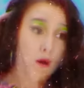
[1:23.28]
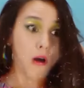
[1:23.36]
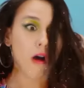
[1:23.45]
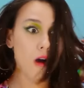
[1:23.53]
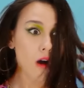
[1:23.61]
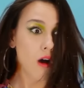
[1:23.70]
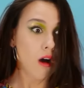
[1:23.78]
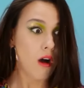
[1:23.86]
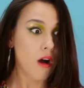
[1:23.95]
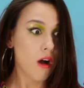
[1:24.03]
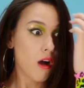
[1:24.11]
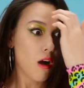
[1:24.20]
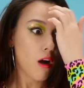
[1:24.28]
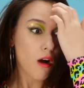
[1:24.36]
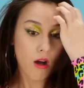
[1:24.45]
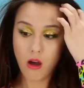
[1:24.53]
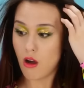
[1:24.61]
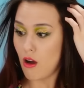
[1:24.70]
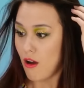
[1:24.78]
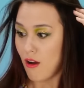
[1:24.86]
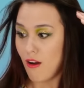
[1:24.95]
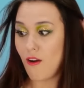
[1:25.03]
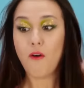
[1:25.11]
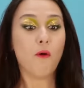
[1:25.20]
Uh, sono
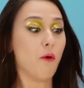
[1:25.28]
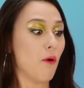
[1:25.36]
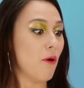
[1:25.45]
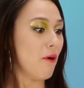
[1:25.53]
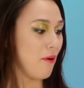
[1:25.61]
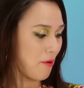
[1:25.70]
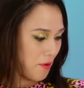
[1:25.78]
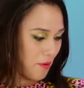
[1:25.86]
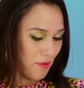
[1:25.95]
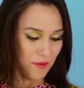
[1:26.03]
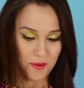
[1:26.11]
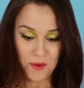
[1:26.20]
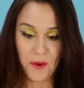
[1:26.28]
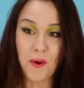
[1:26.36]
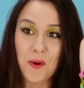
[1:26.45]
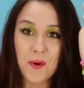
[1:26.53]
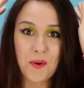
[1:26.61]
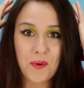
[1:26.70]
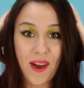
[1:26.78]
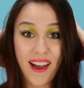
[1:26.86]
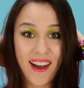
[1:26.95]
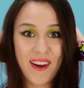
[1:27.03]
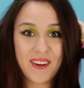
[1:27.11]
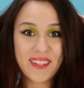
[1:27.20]
bella! Questo look mi
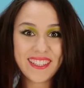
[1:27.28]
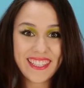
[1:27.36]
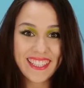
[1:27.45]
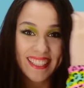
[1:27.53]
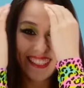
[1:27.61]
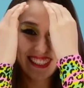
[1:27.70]
sta bene.